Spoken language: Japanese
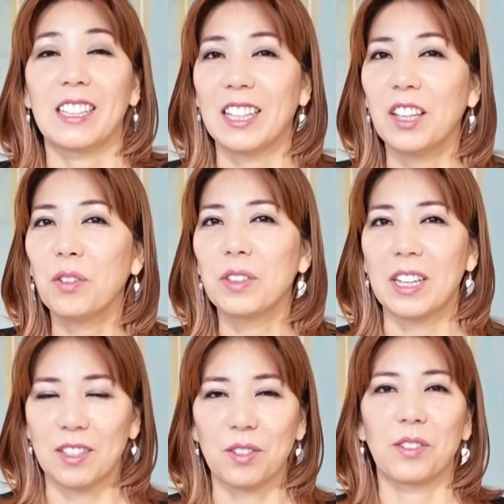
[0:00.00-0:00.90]
器用
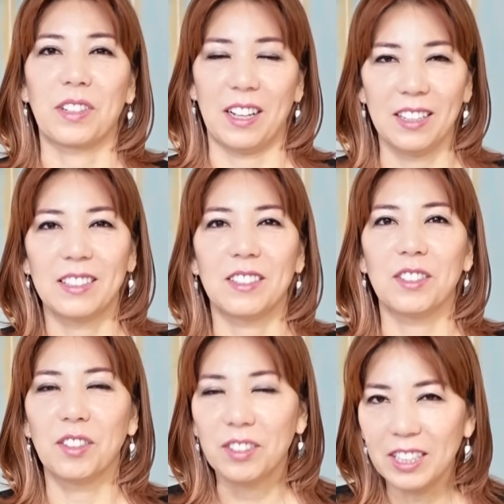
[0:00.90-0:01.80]
な人とか
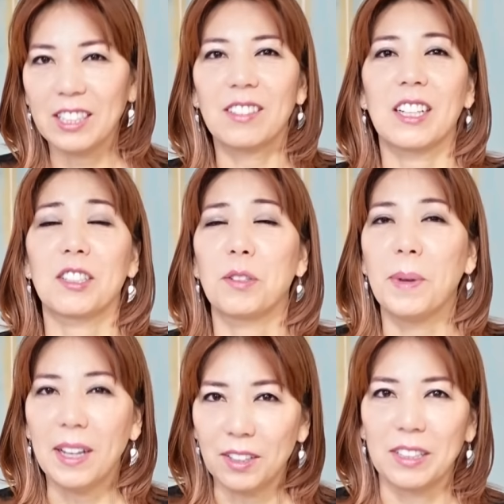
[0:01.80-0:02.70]
有能な人とか
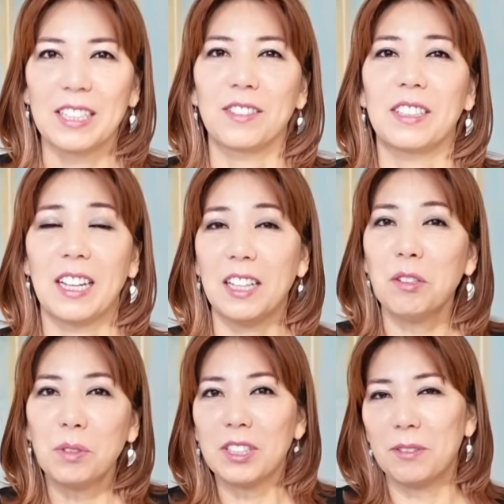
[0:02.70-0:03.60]
スマートな人って何
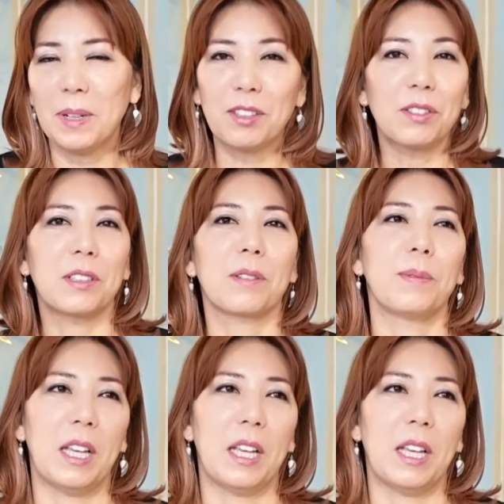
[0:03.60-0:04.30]
でもスマートに